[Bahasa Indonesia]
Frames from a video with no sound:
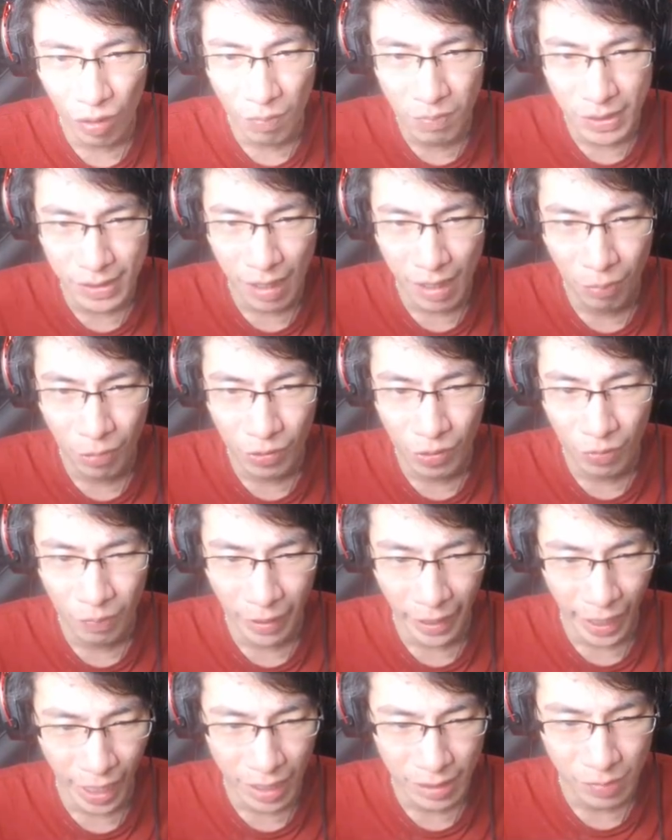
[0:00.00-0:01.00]
Gue bisa bunuh
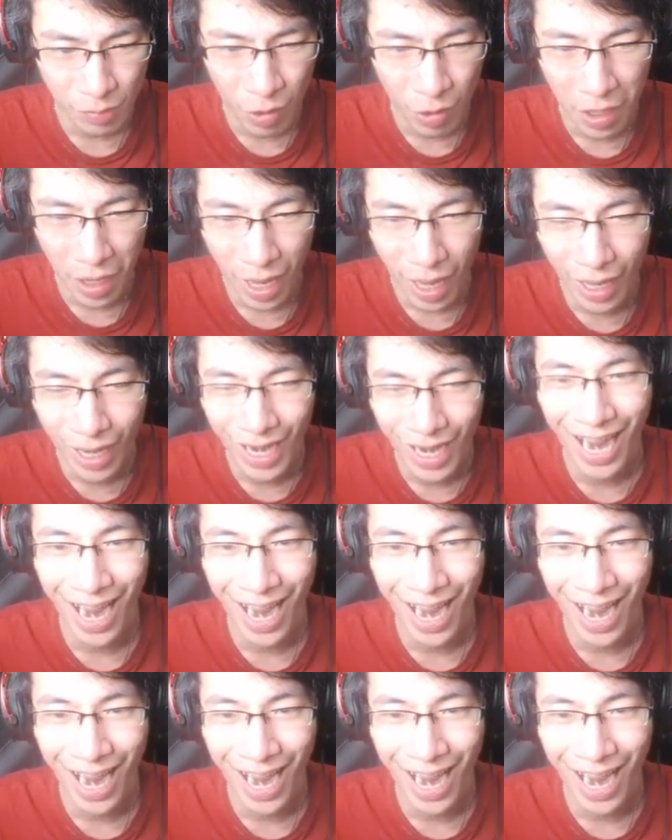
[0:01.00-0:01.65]
mereka semua nggak?